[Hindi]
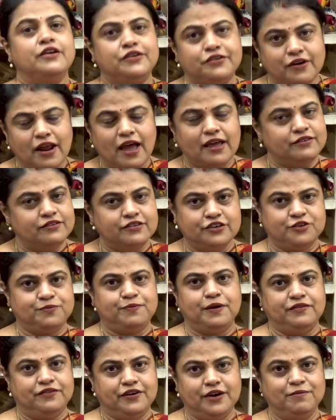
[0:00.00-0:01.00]
ड्राई वॉश
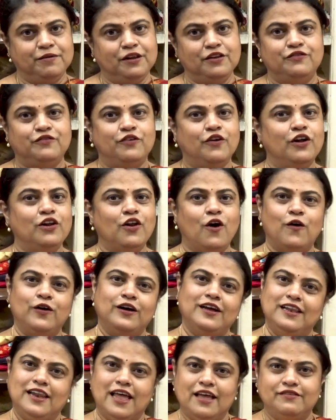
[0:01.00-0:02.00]
प्रेफरेबल फॉर
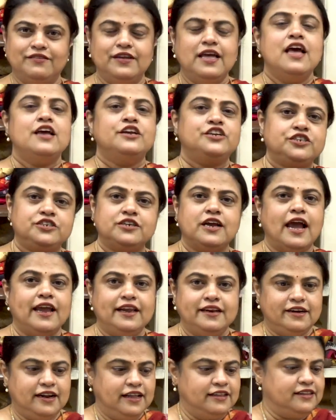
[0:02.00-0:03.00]
लॉन्गर लाइफ
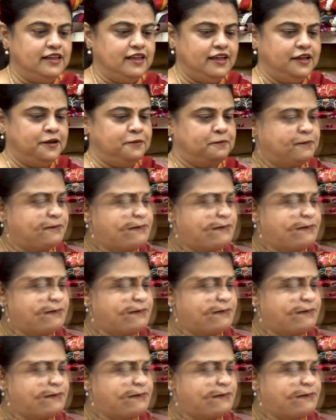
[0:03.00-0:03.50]
शाइन रहते हैं